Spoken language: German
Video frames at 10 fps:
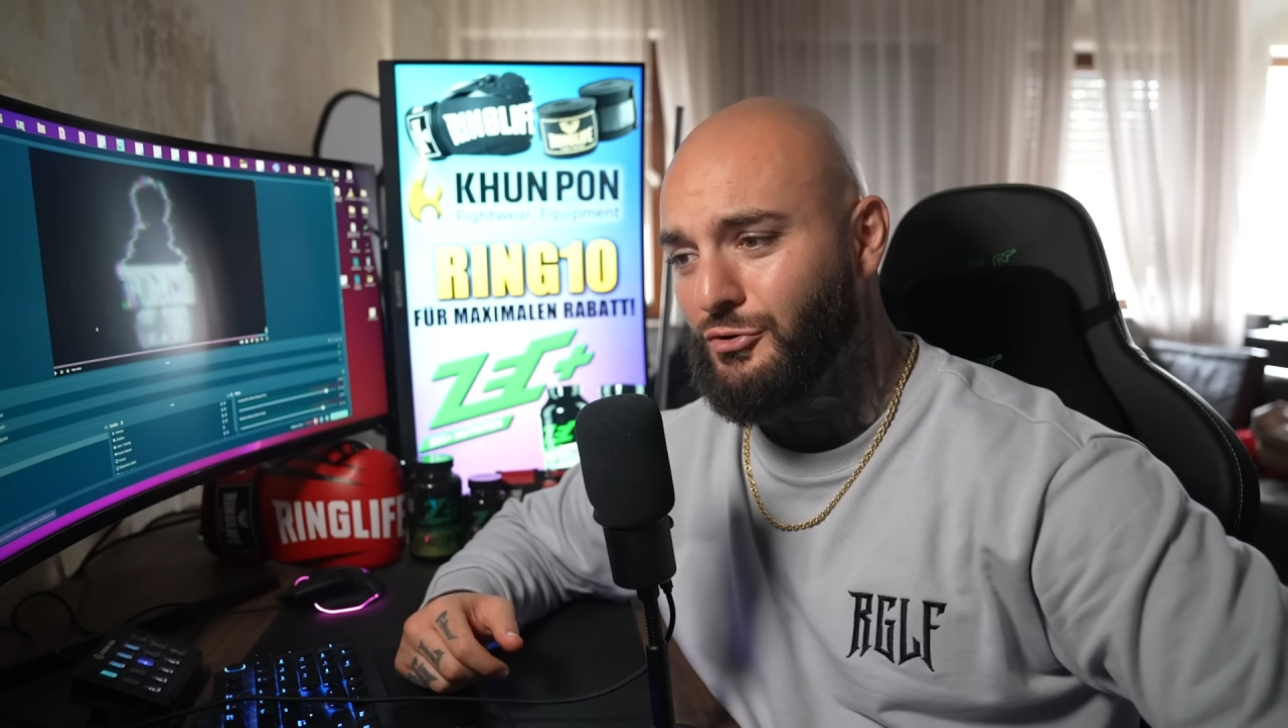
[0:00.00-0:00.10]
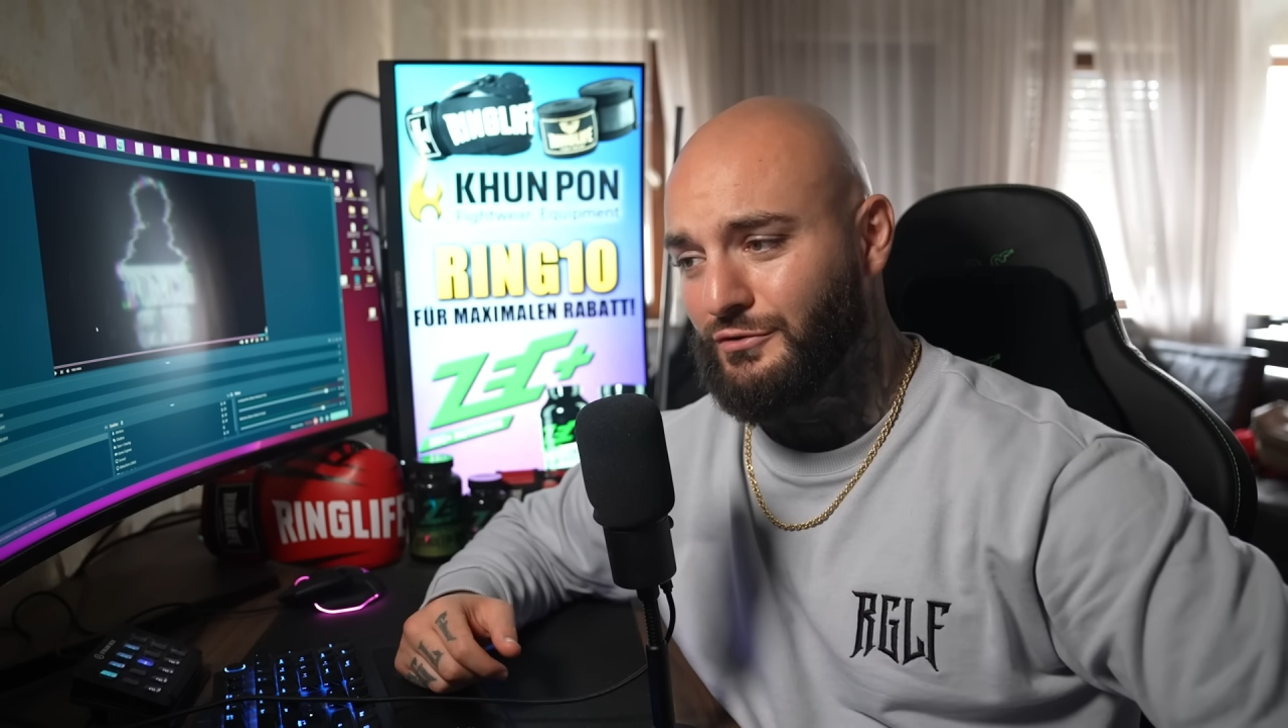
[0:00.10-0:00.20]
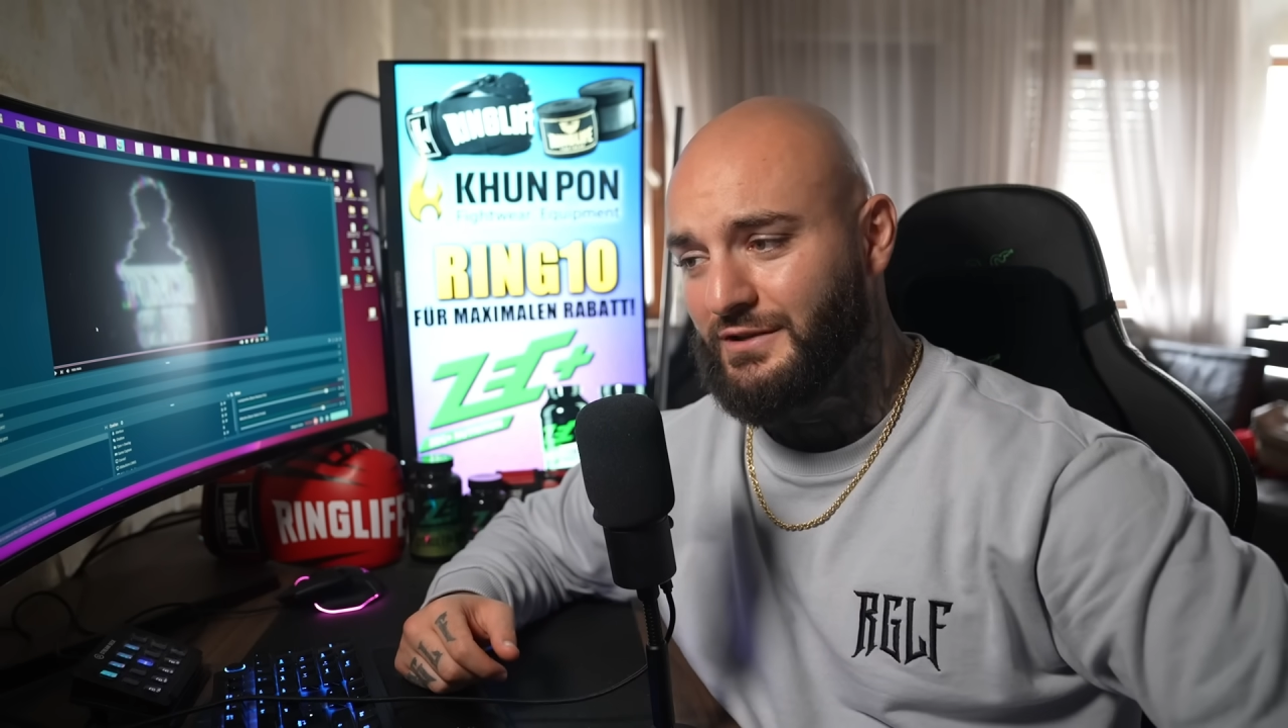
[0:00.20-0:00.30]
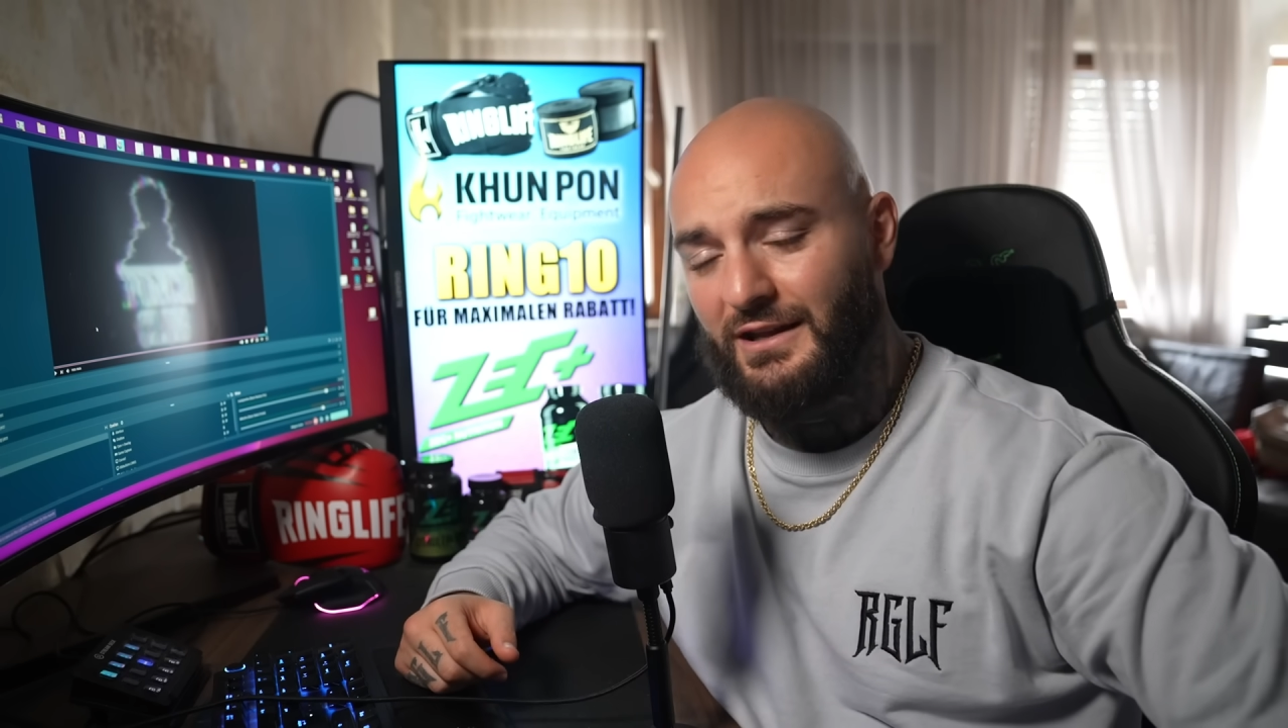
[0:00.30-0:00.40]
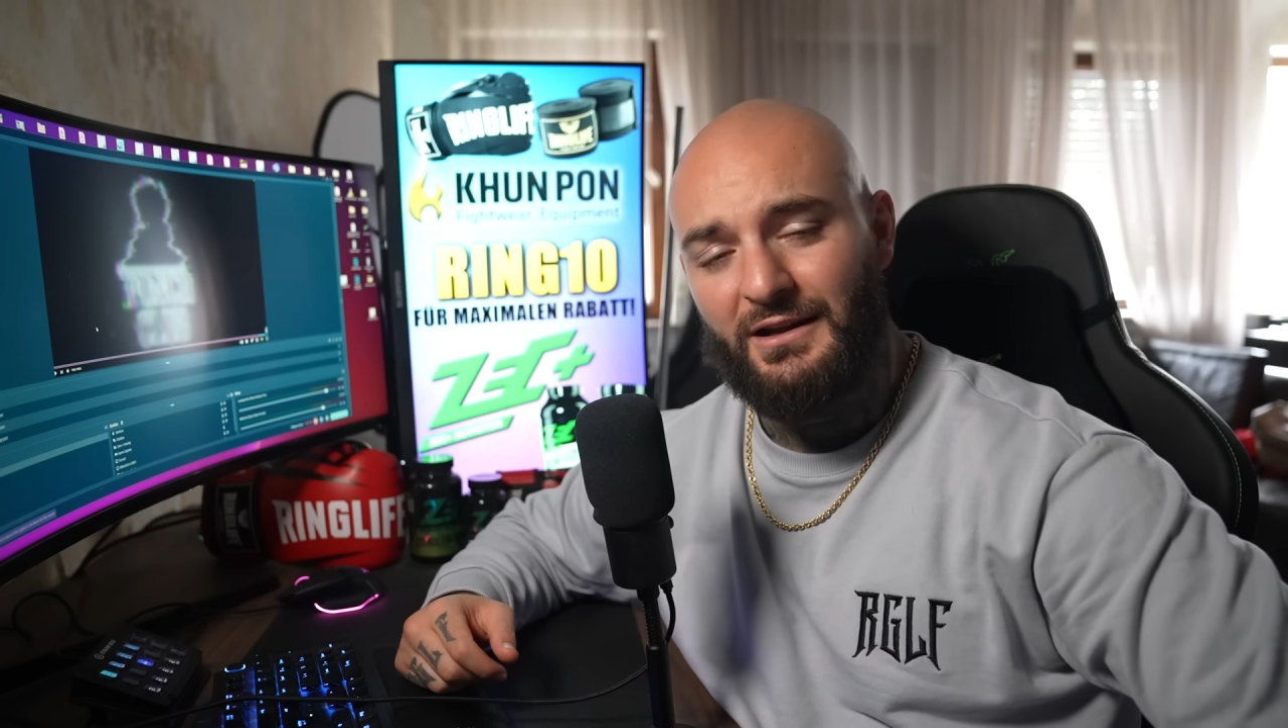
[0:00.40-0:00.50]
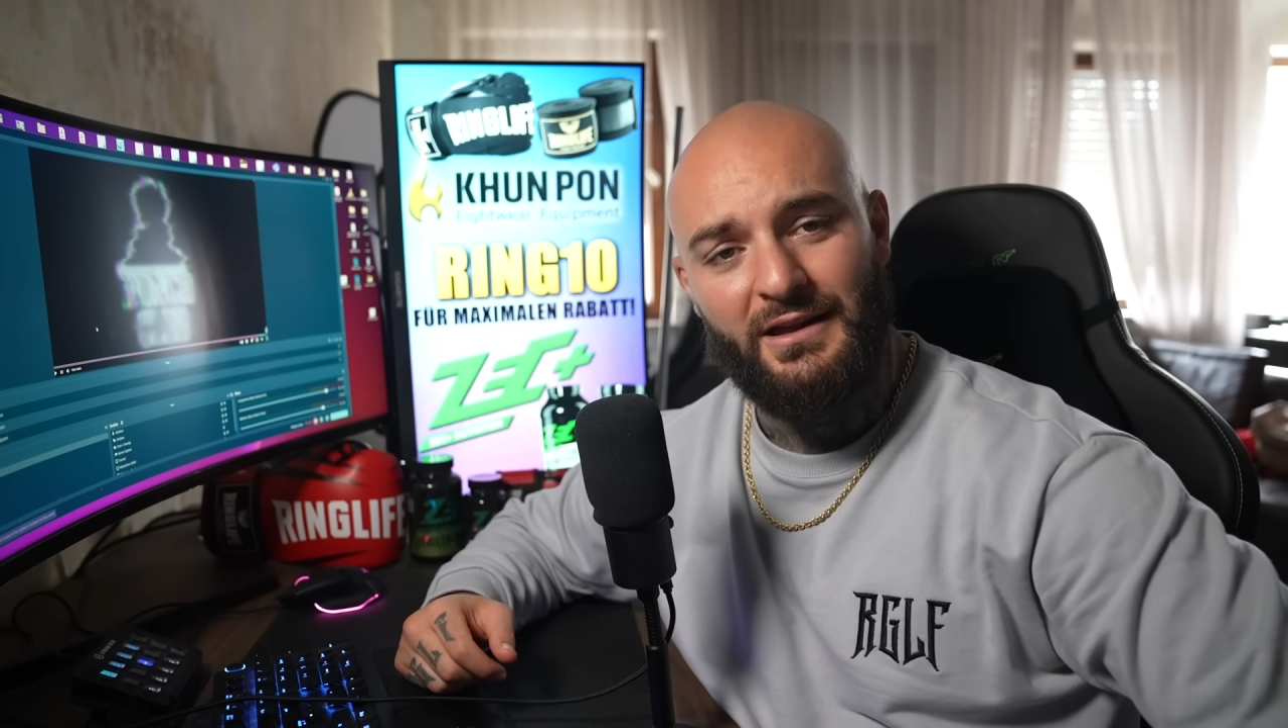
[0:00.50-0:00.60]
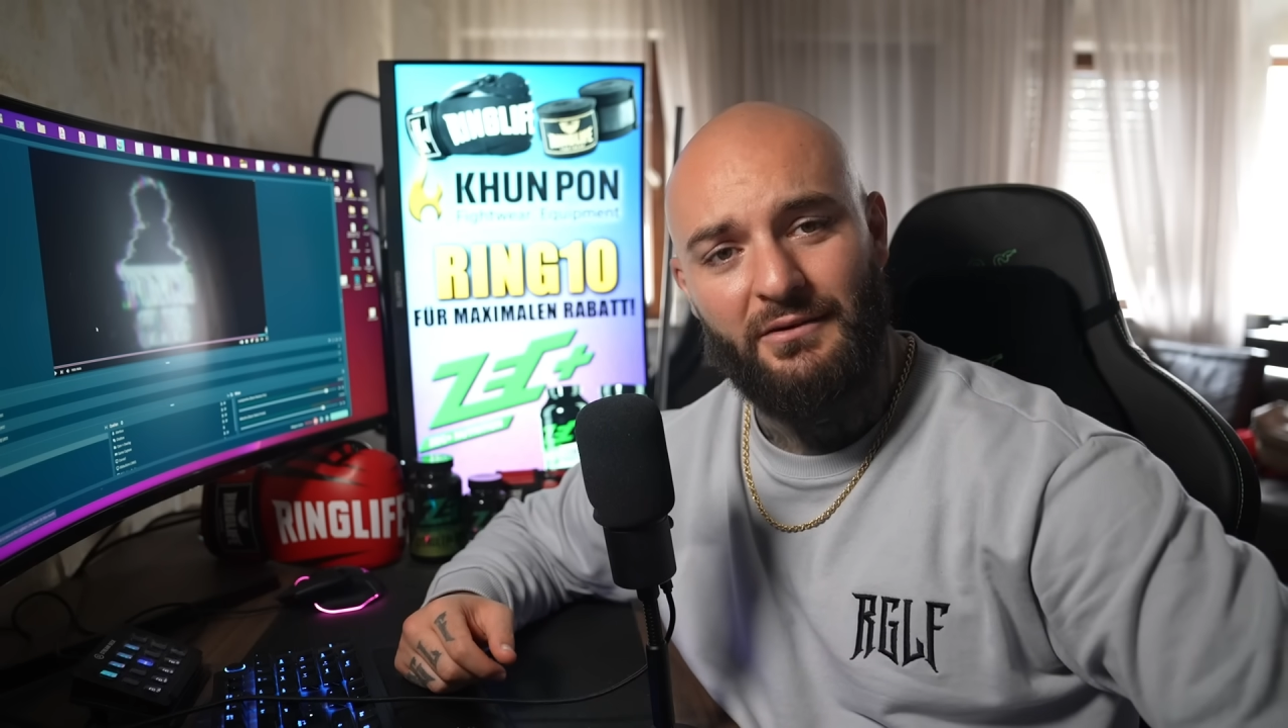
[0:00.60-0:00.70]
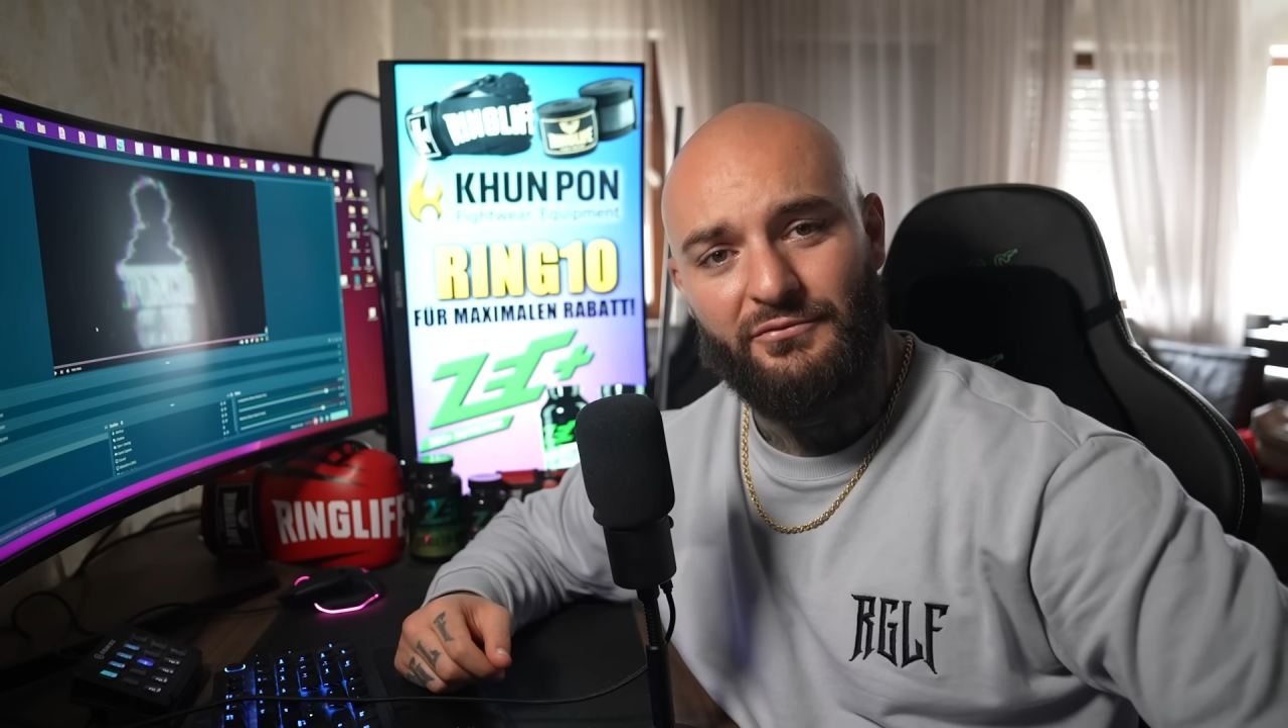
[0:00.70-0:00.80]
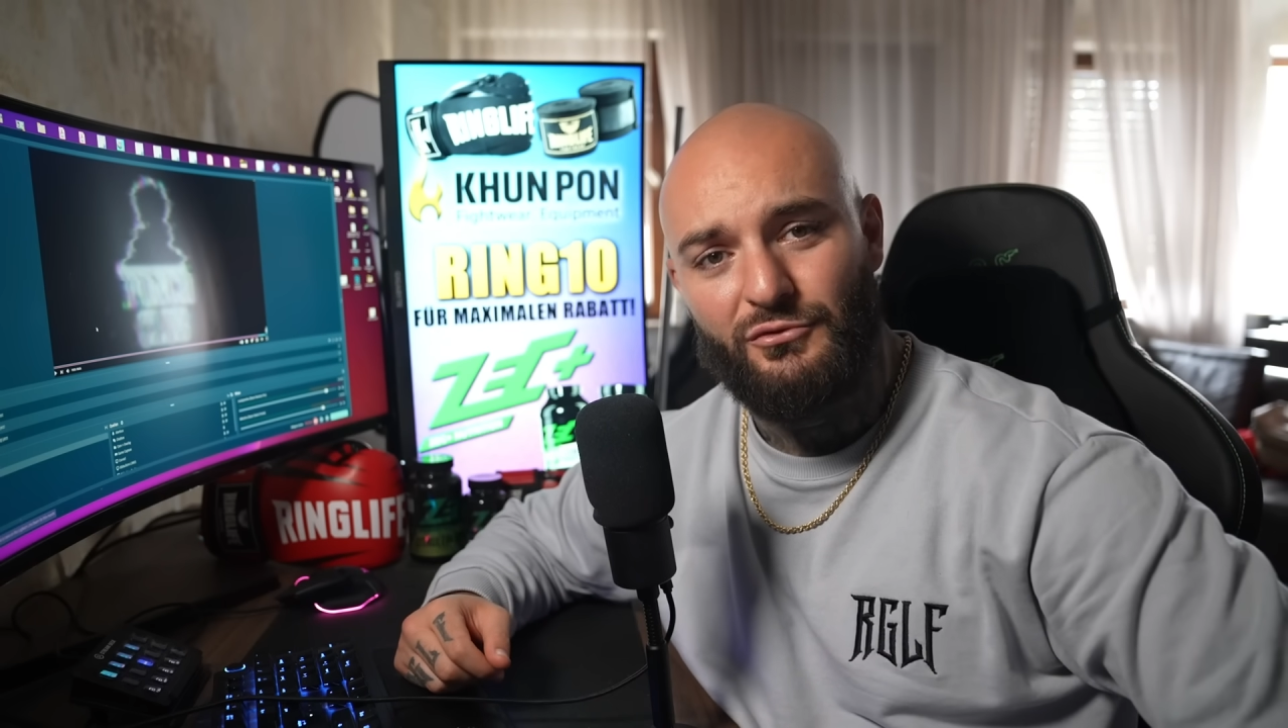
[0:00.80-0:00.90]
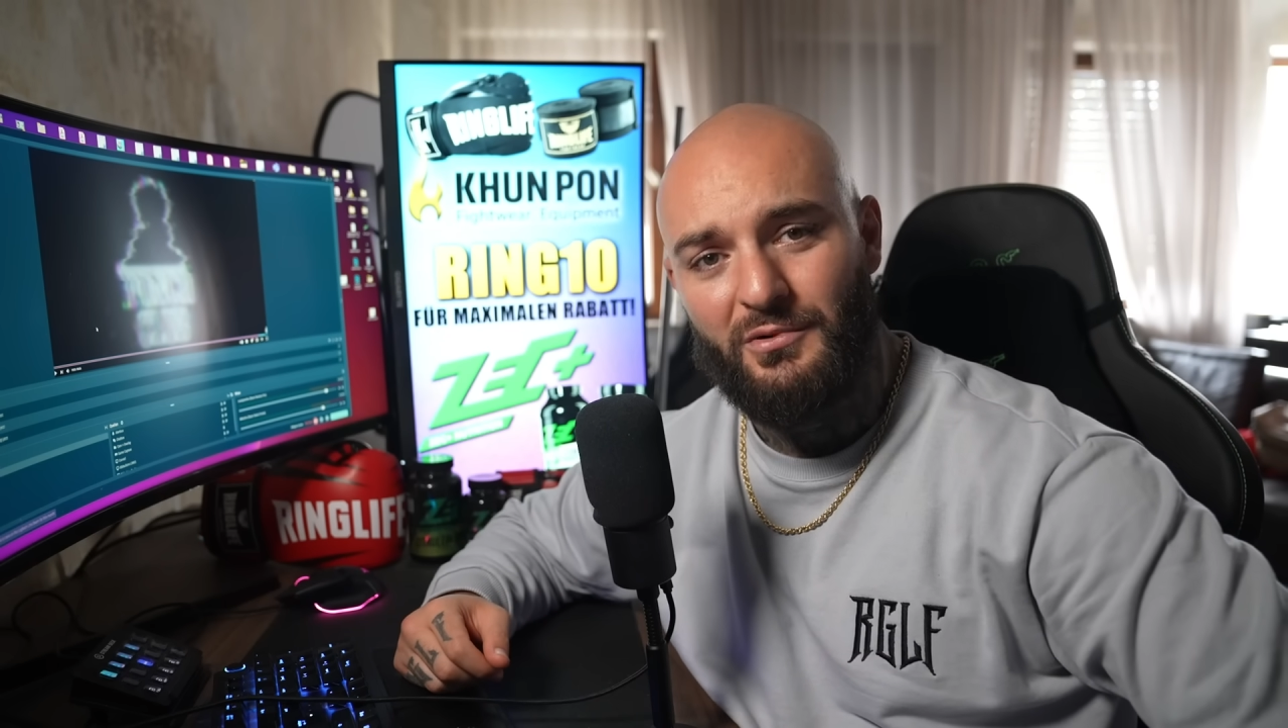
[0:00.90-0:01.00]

Containerkämpfen